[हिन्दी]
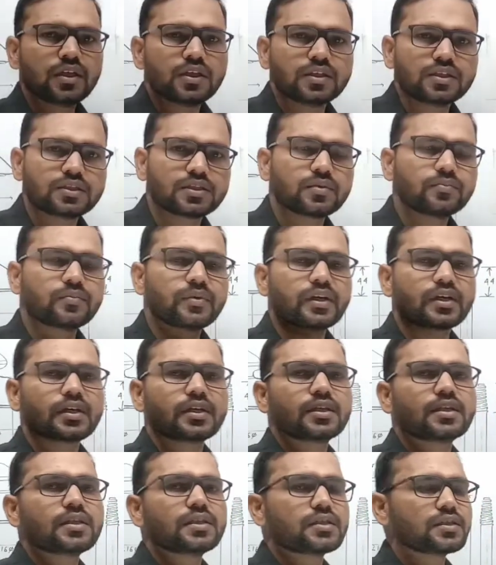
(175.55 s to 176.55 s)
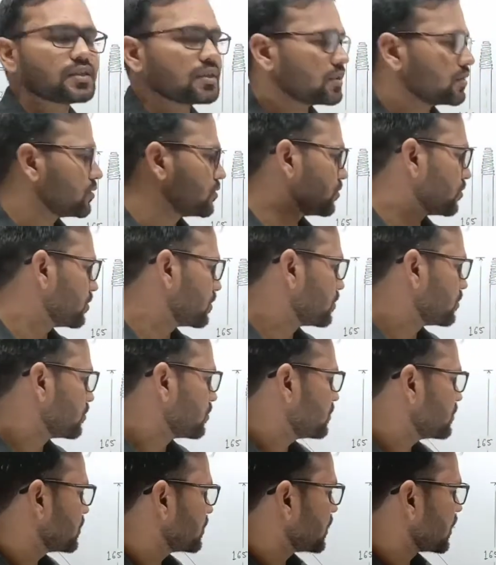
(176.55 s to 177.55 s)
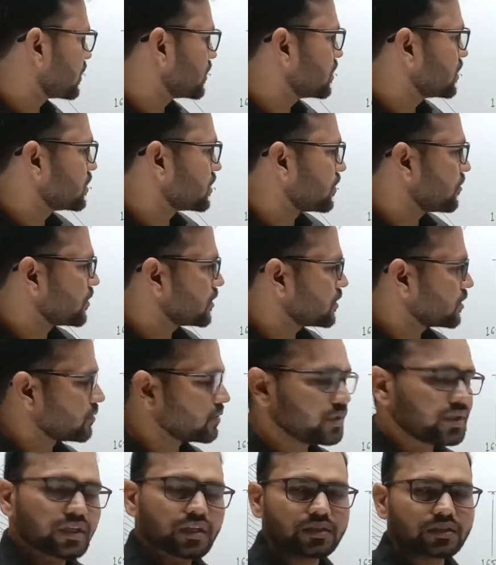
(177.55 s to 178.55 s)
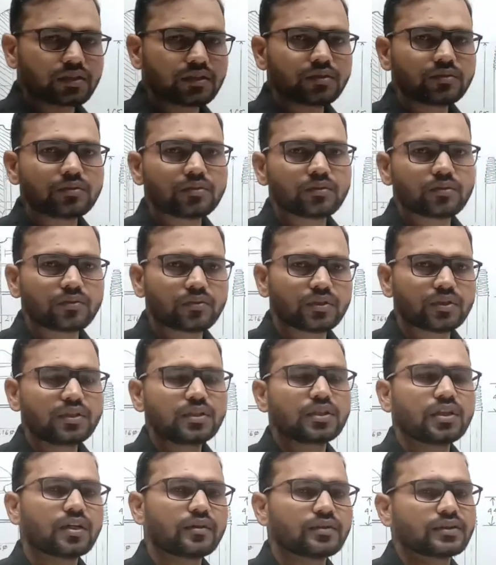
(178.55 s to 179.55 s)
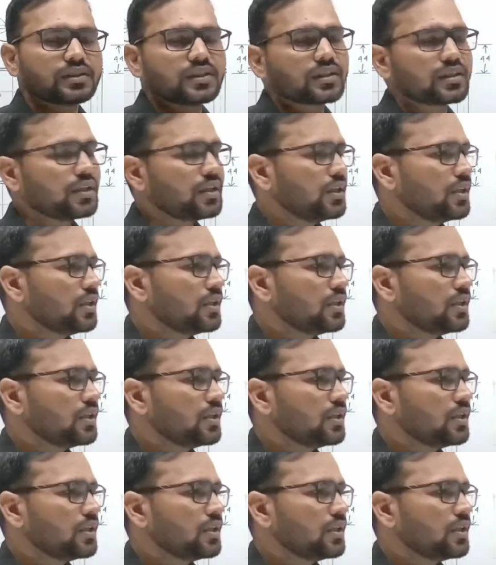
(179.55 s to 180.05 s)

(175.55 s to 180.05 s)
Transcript: इसकी मैकेनिकल स्ट्रेंथ जो है दोस्त यांत्रिक सामर्थ्य भी अच्छी होनी आवश्यक है